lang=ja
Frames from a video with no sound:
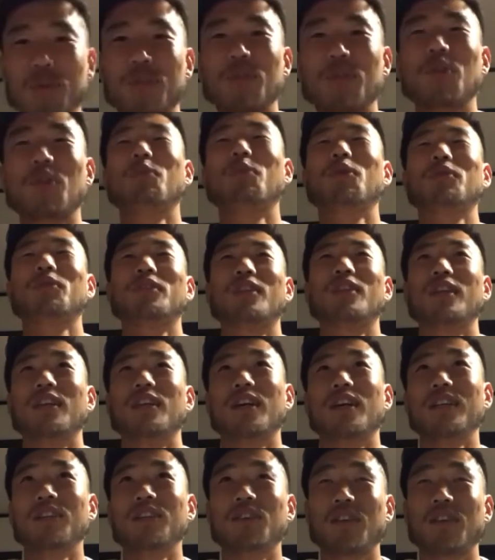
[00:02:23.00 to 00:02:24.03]
を持ってな
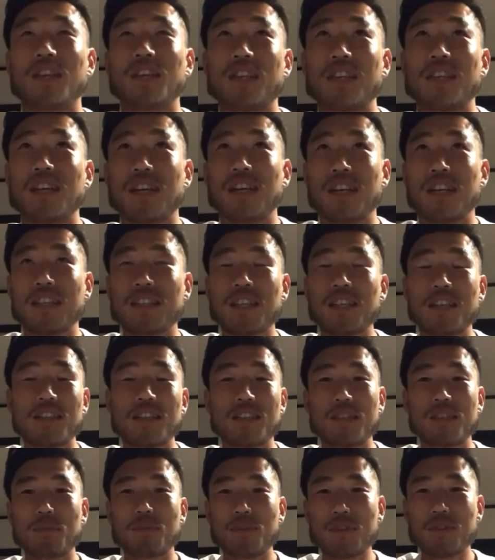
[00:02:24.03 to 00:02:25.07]
いとき、だから
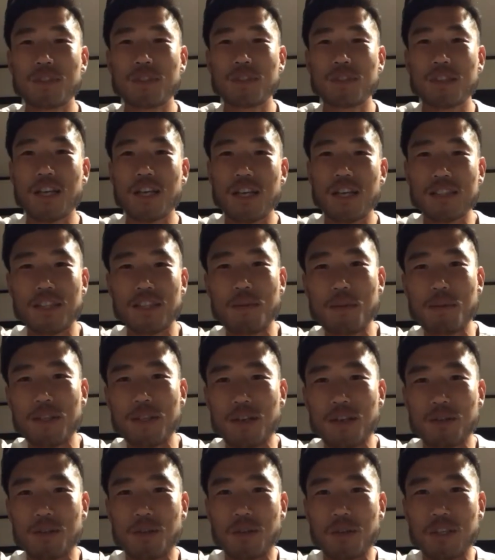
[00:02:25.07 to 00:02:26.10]
自分が攻めて
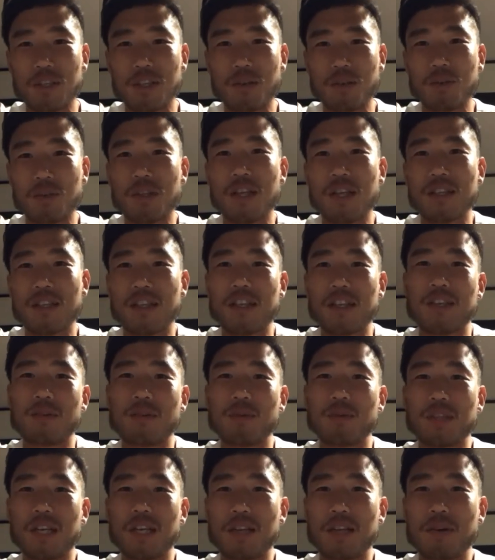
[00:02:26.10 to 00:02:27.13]
るときってことだよね、基本
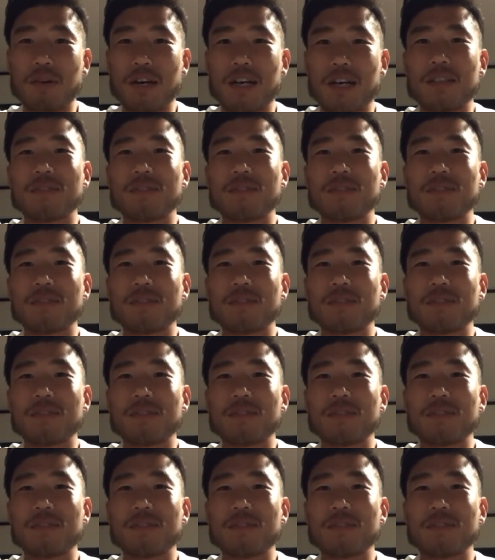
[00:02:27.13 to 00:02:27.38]
的には。